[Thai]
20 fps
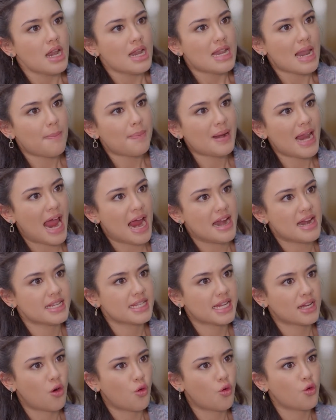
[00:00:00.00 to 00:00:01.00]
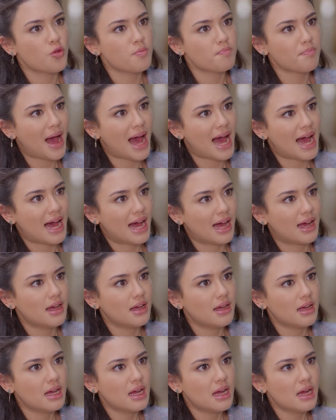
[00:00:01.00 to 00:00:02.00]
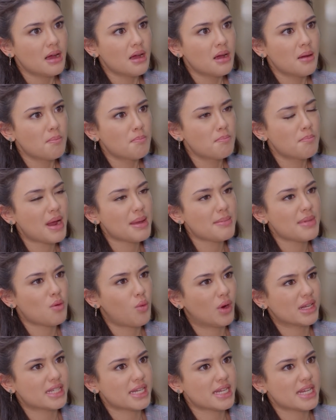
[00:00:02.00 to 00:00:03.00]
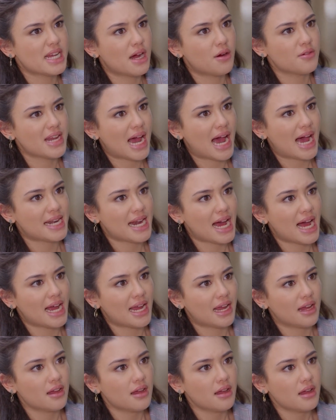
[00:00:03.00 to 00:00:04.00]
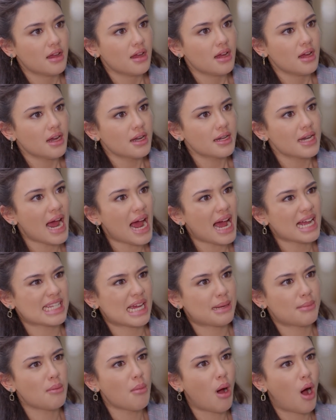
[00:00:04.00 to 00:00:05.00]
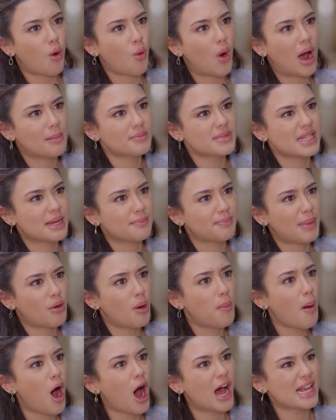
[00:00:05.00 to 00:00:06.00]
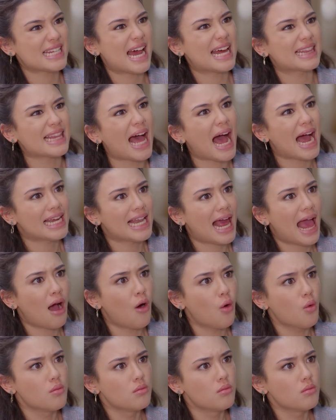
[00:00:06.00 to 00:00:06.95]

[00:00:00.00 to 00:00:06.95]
และแผลในใจของคุณป้าไม่มีวันจะเยียวยาได้ ถ้าอาจารย์ไม่บอกความจริงไปว่าพ่ออาจารย์ตายแล้ว